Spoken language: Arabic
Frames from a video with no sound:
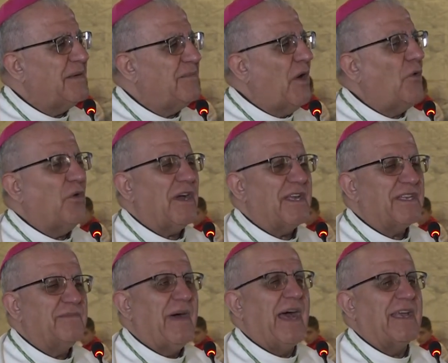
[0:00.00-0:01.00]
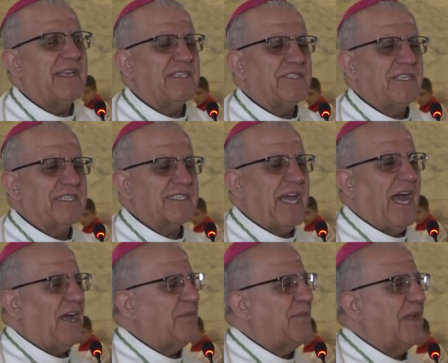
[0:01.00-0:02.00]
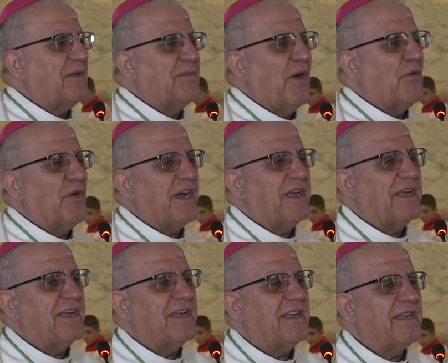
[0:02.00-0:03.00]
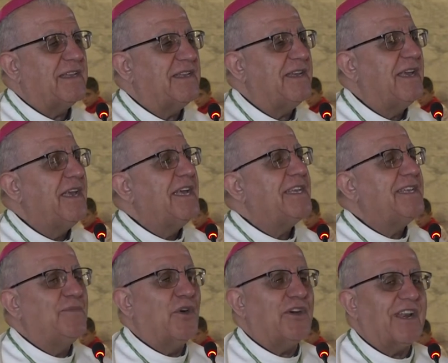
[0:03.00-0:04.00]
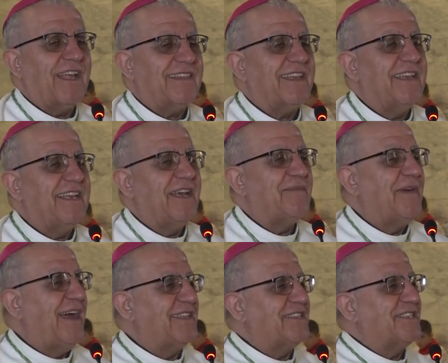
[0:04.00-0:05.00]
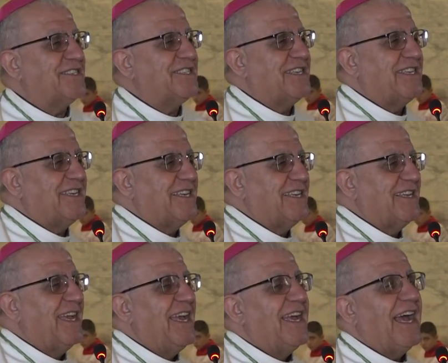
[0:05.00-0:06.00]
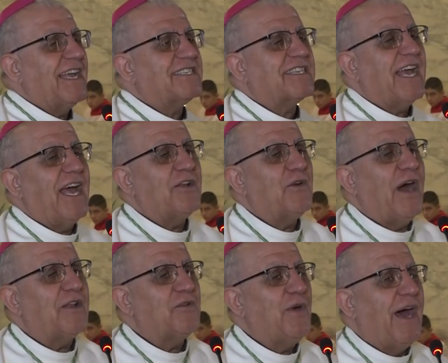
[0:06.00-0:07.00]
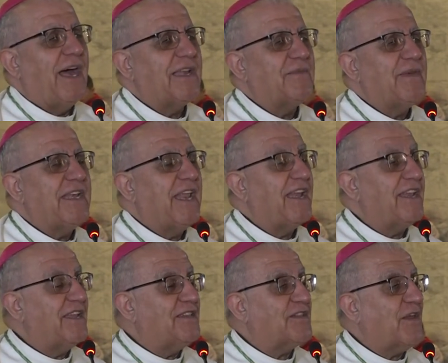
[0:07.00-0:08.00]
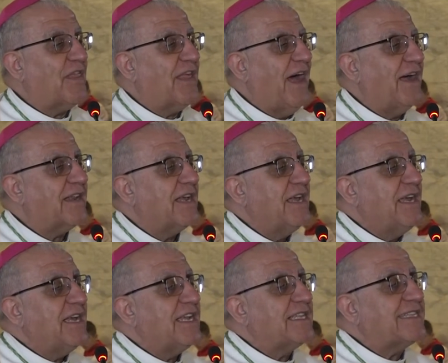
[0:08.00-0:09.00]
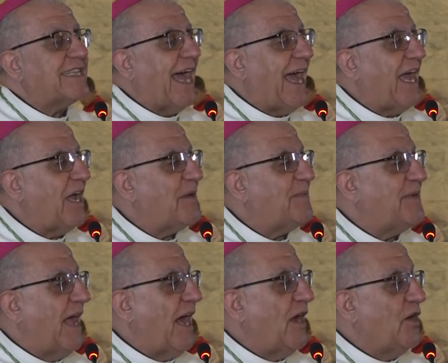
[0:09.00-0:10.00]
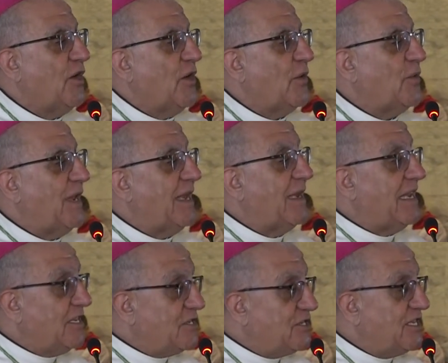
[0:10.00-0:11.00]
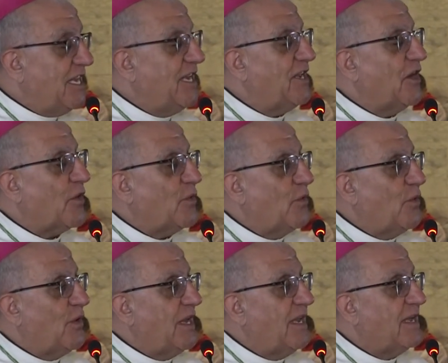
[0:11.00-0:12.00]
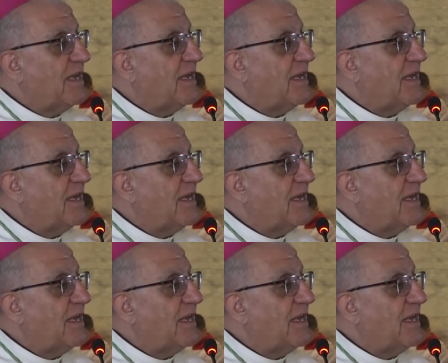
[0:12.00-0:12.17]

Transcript: موعد ما يجي صاحب الموعد ديمقراطيه ما تجي اشكال والوان من الانتظار اتعبنا والانجيل يقول